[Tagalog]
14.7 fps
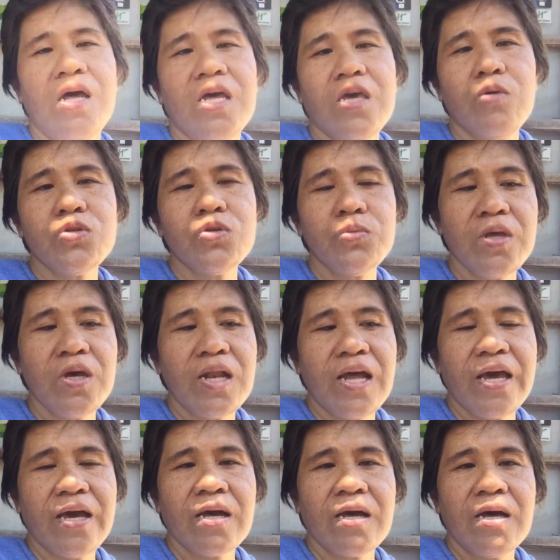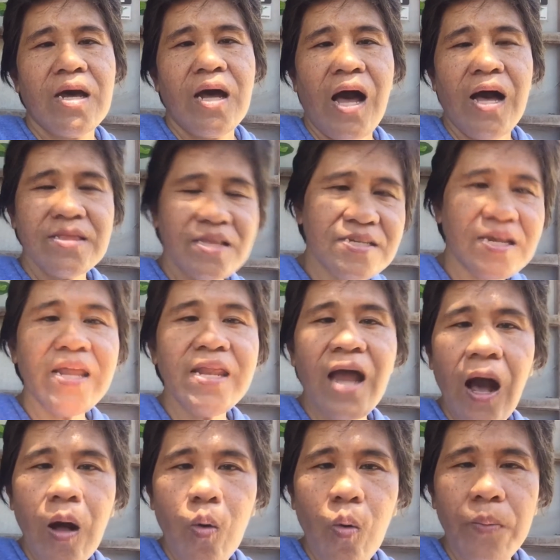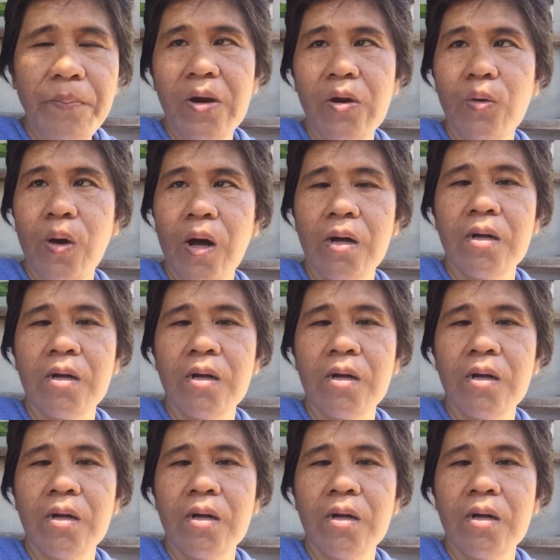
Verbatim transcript: Giusog niya like ang design ako pero ang